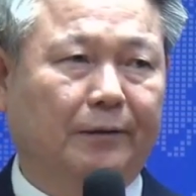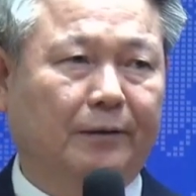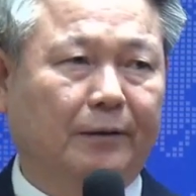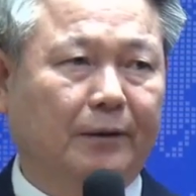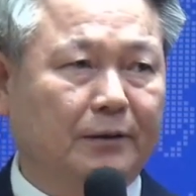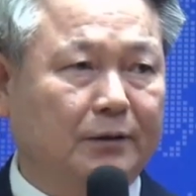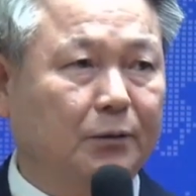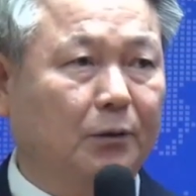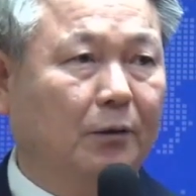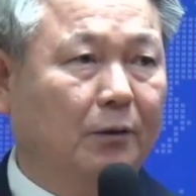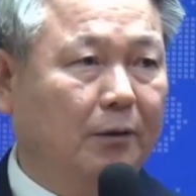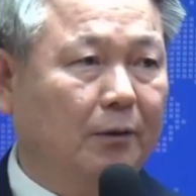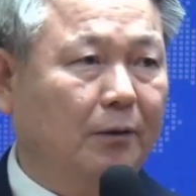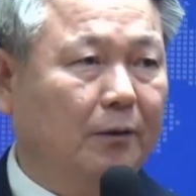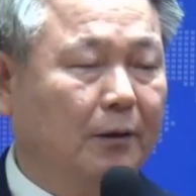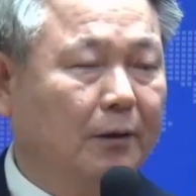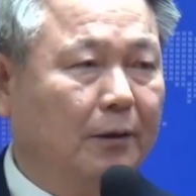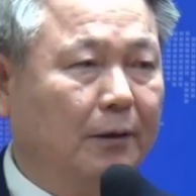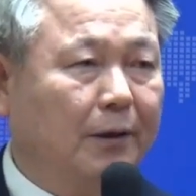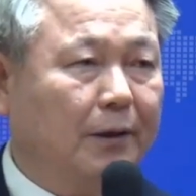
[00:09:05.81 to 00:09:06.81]
그래서
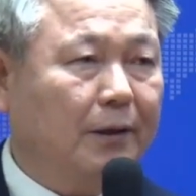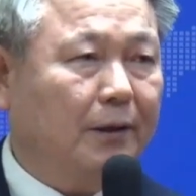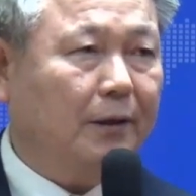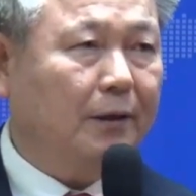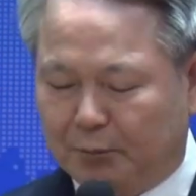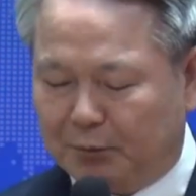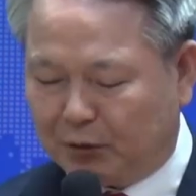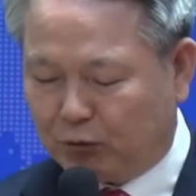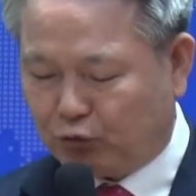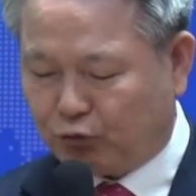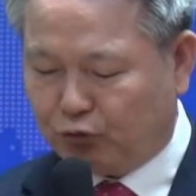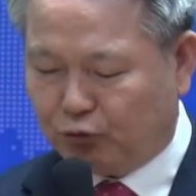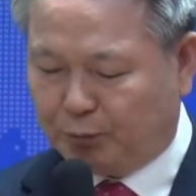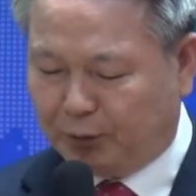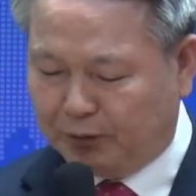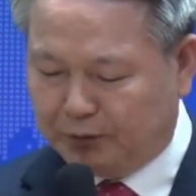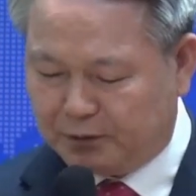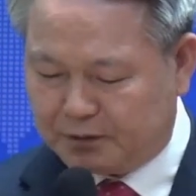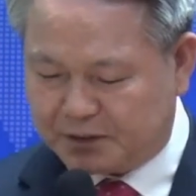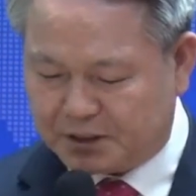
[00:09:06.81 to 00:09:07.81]
이게 두
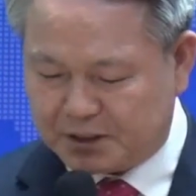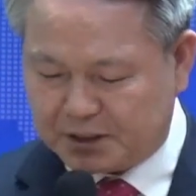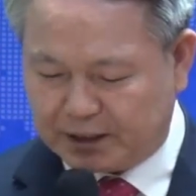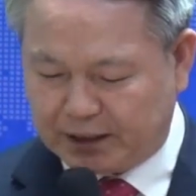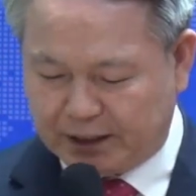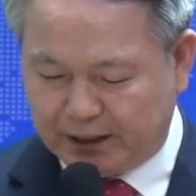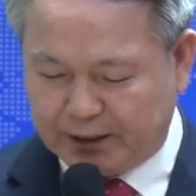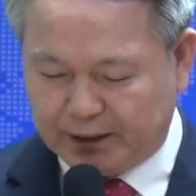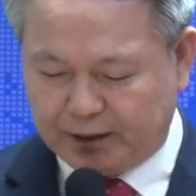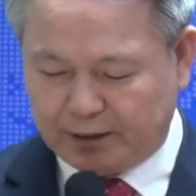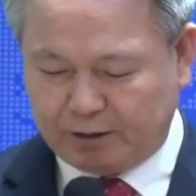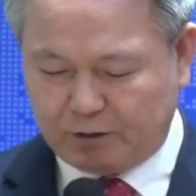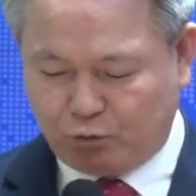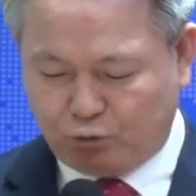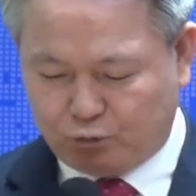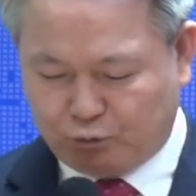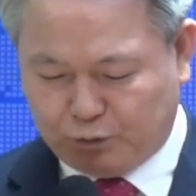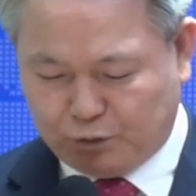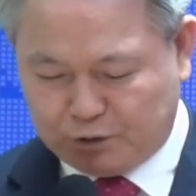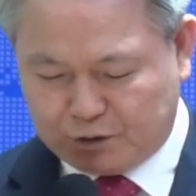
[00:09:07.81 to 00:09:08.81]
번째
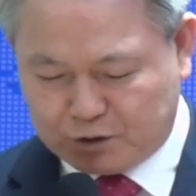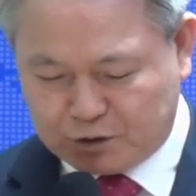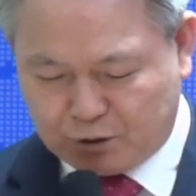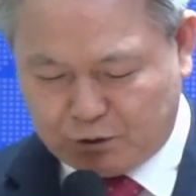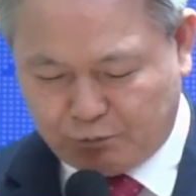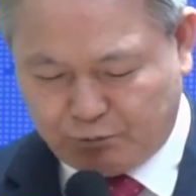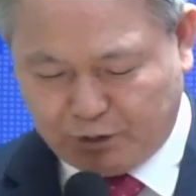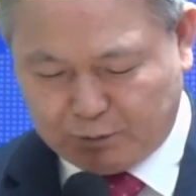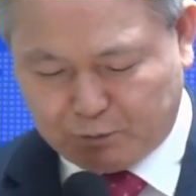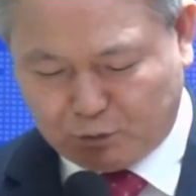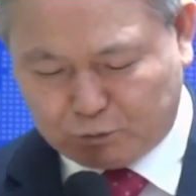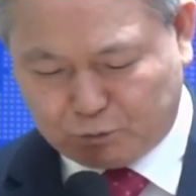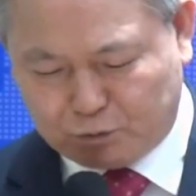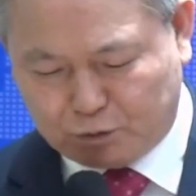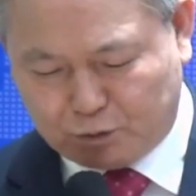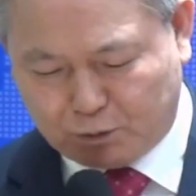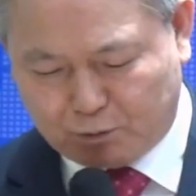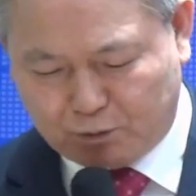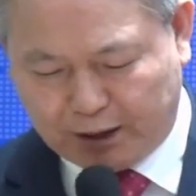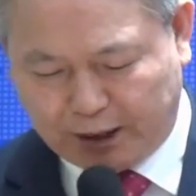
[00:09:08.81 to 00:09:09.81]
유월절 회복
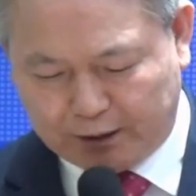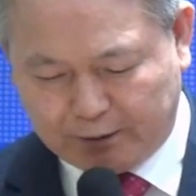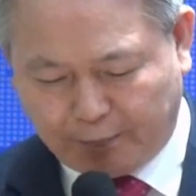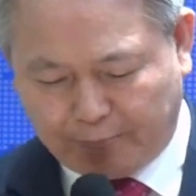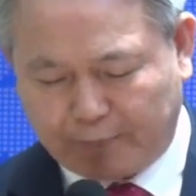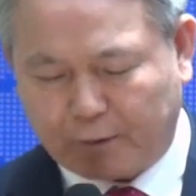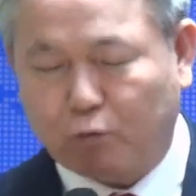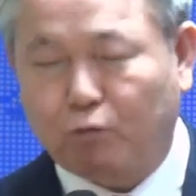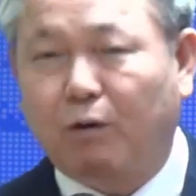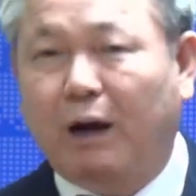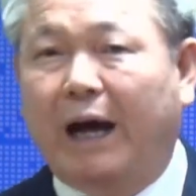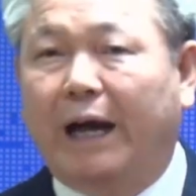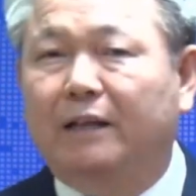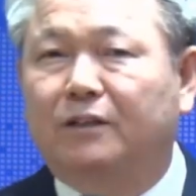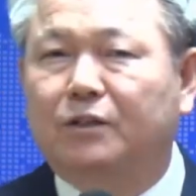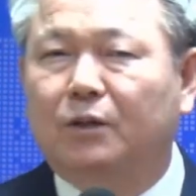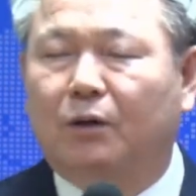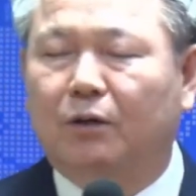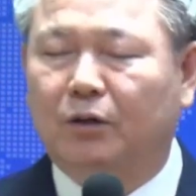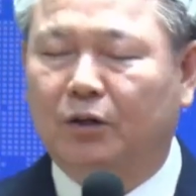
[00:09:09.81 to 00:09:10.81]
운동을 하는
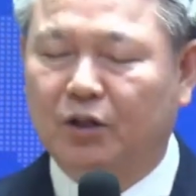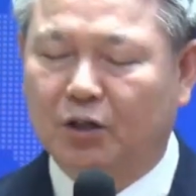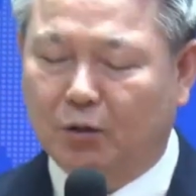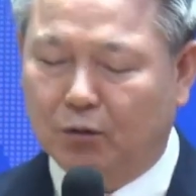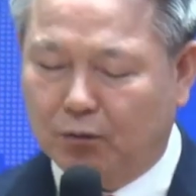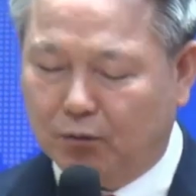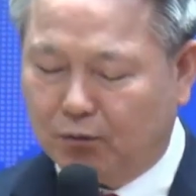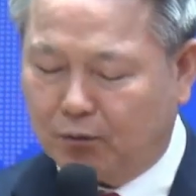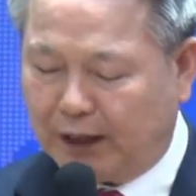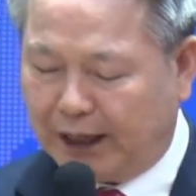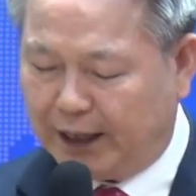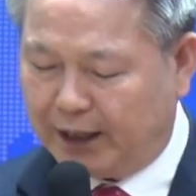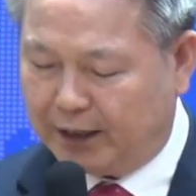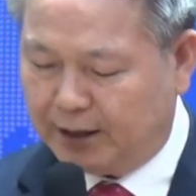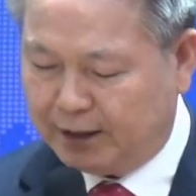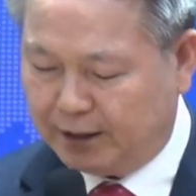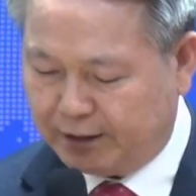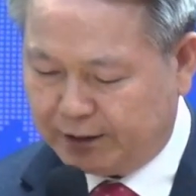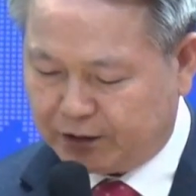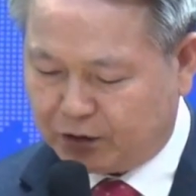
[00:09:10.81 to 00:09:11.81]
과정, 경과,
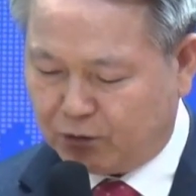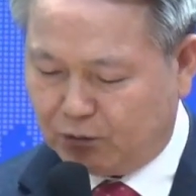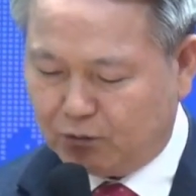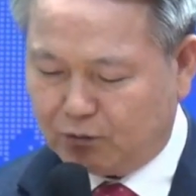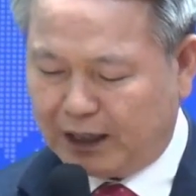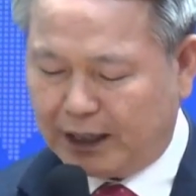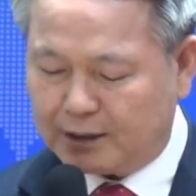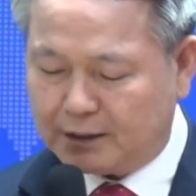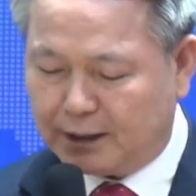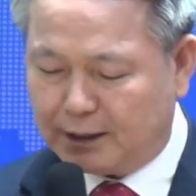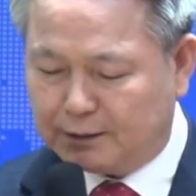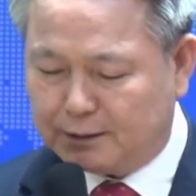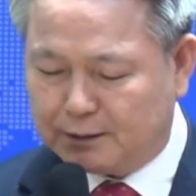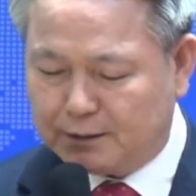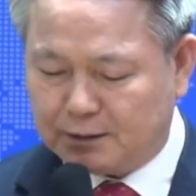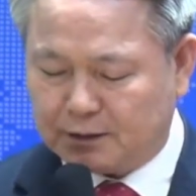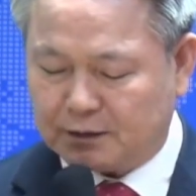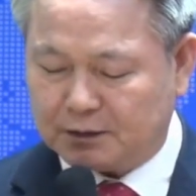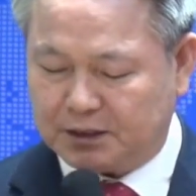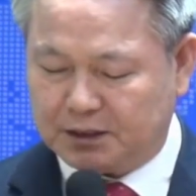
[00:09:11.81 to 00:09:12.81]
경과
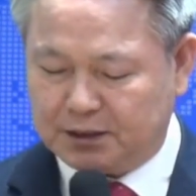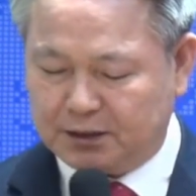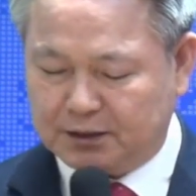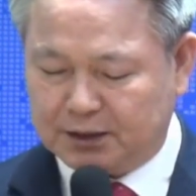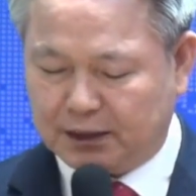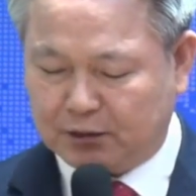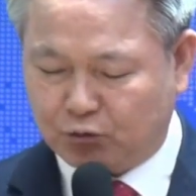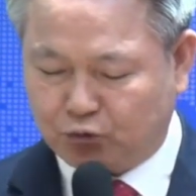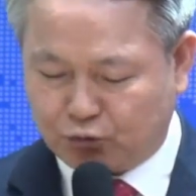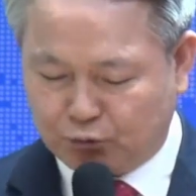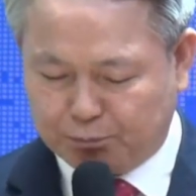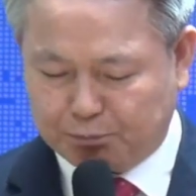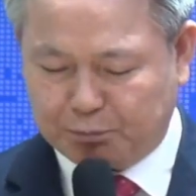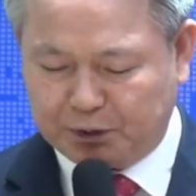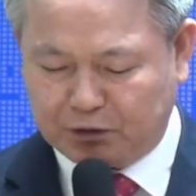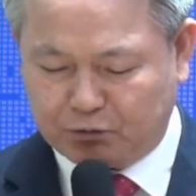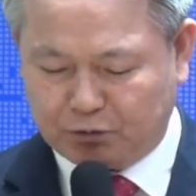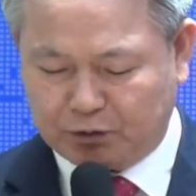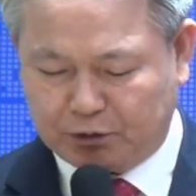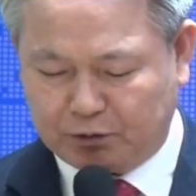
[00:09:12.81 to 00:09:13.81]
아까는 시작
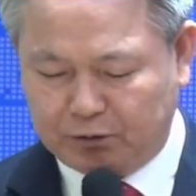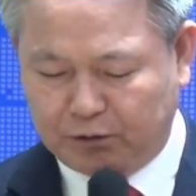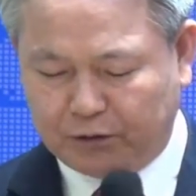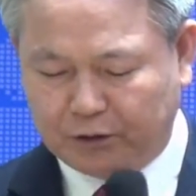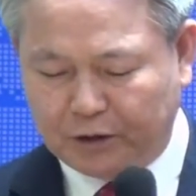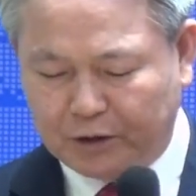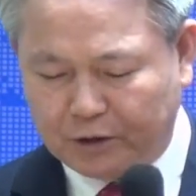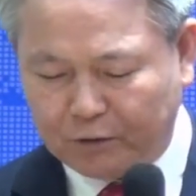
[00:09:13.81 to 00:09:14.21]
준비고요.